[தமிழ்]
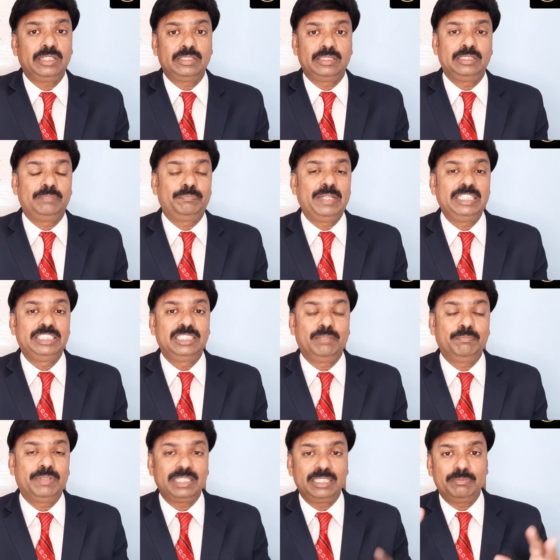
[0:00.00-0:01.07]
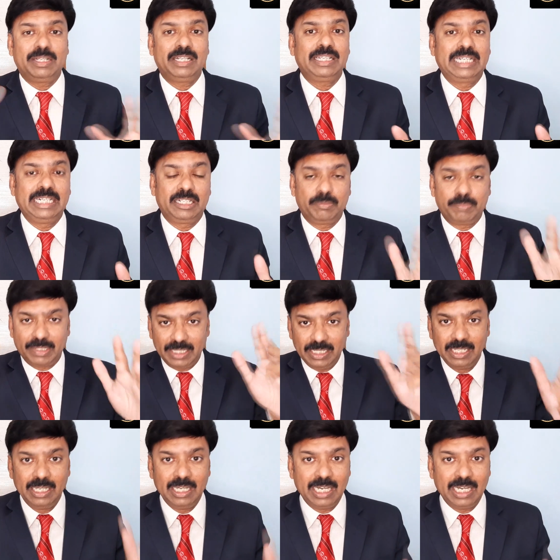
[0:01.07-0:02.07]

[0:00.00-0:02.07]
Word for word: அல்லது பேஜ் நம்பர் இது மாதிரிலாம் கேட்டிருப்பாங்க